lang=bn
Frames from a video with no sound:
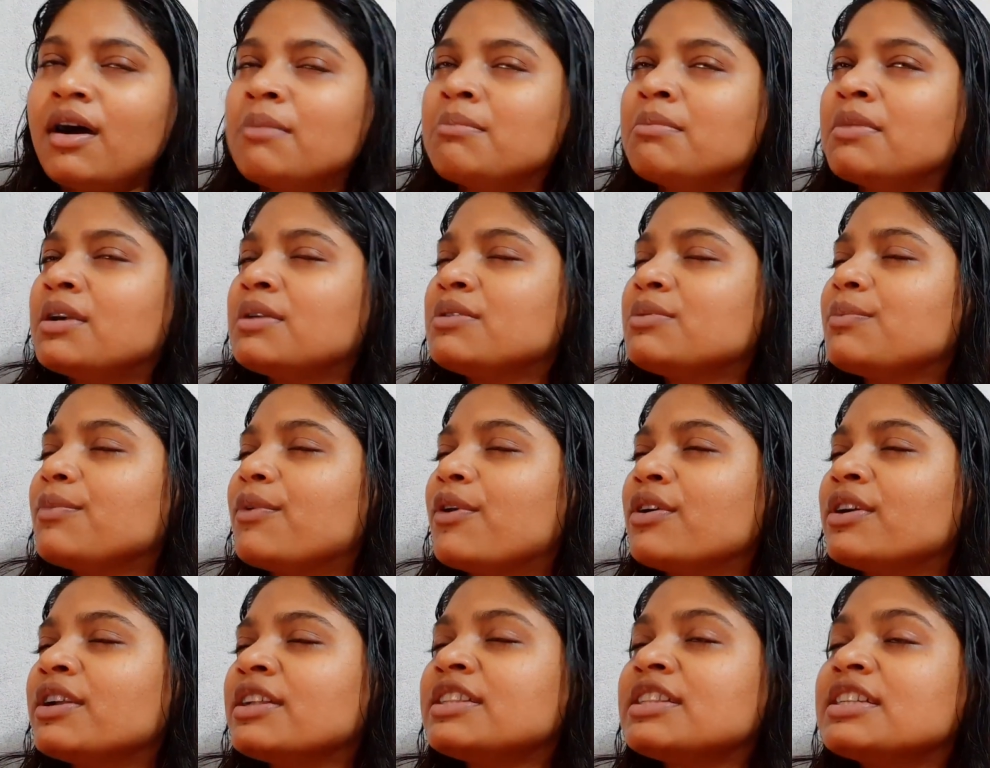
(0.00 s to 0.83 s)
আমার
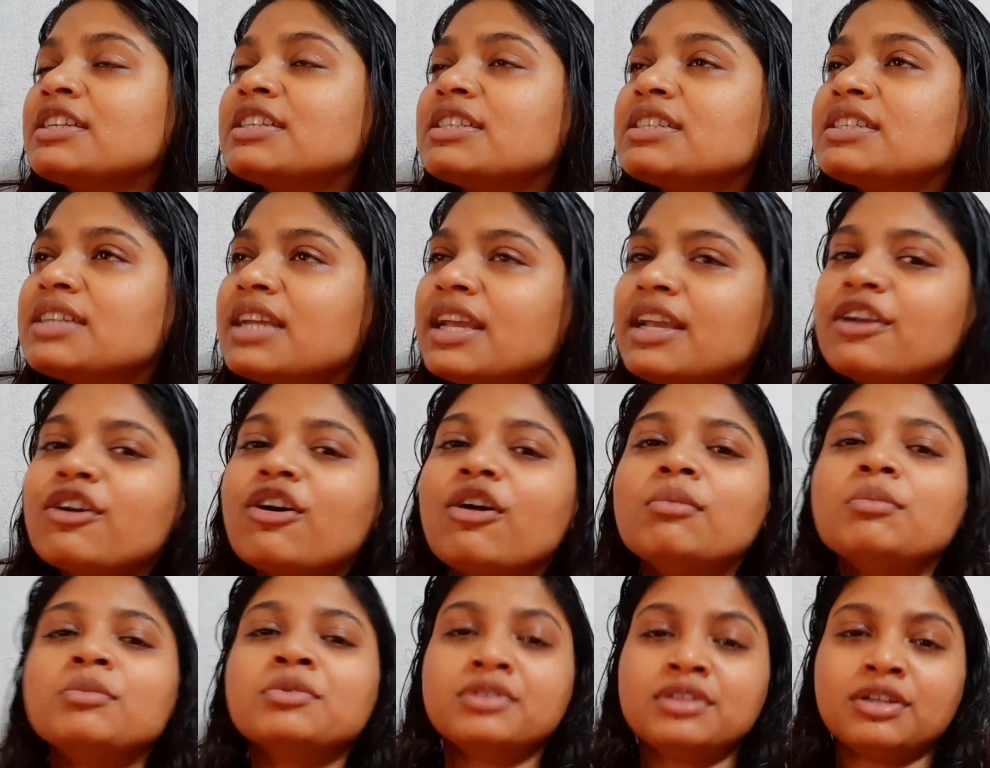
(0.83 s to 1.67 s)
বডিতে সেই
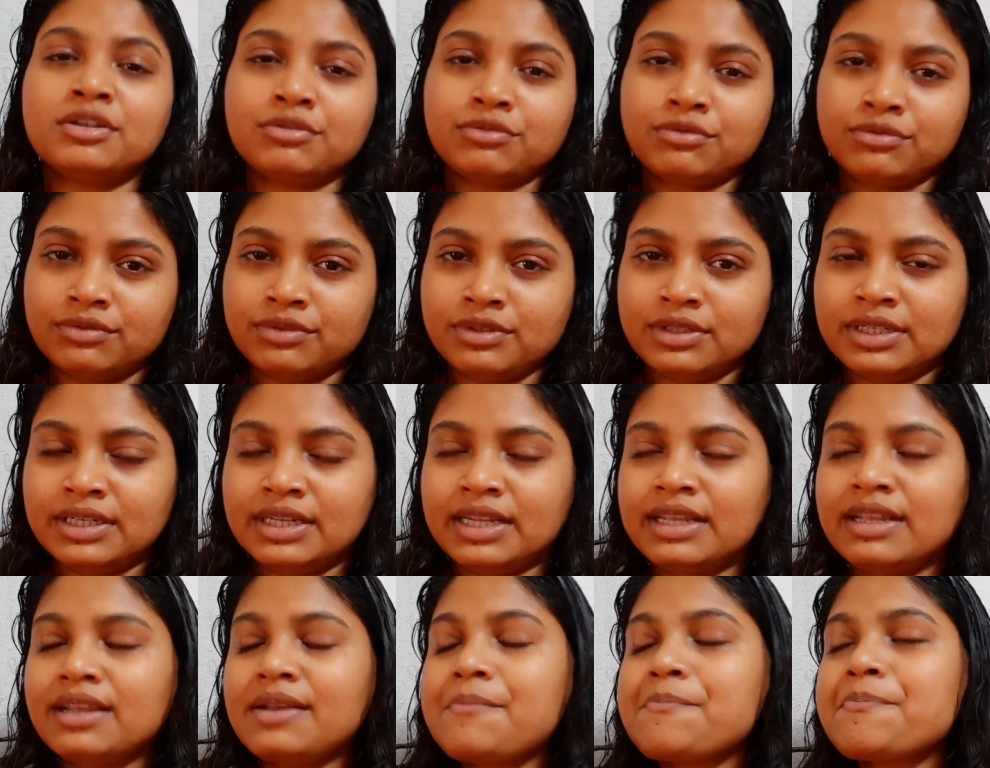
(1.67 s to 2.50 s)
ক্ষমতাটুকু
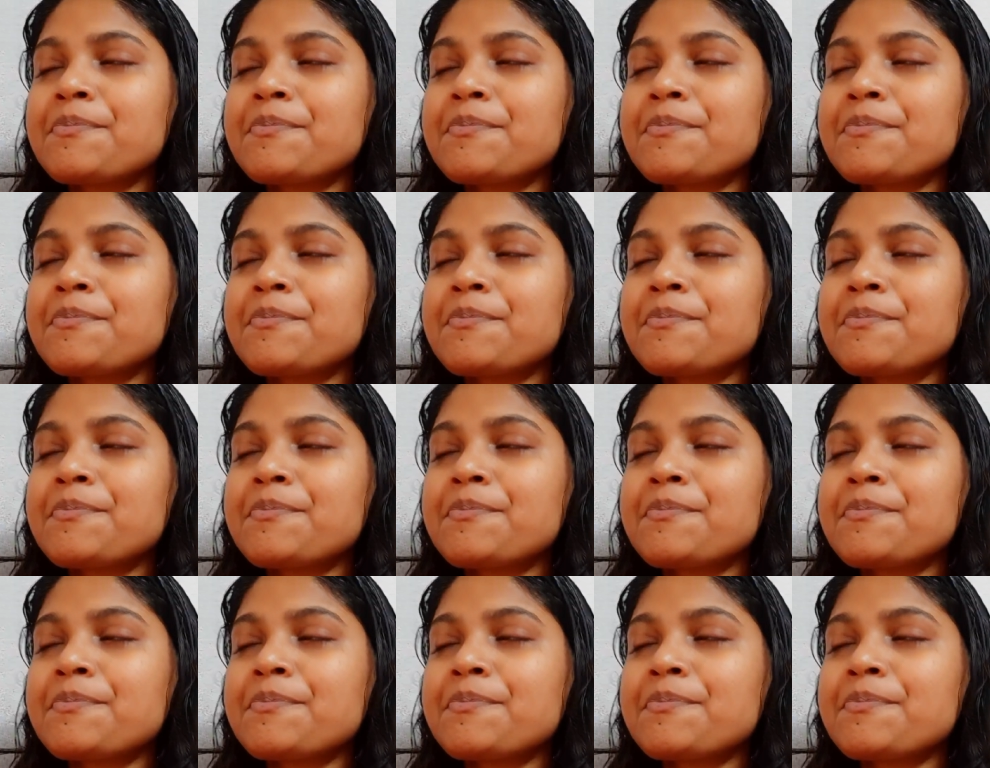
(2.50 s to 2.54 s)
নেই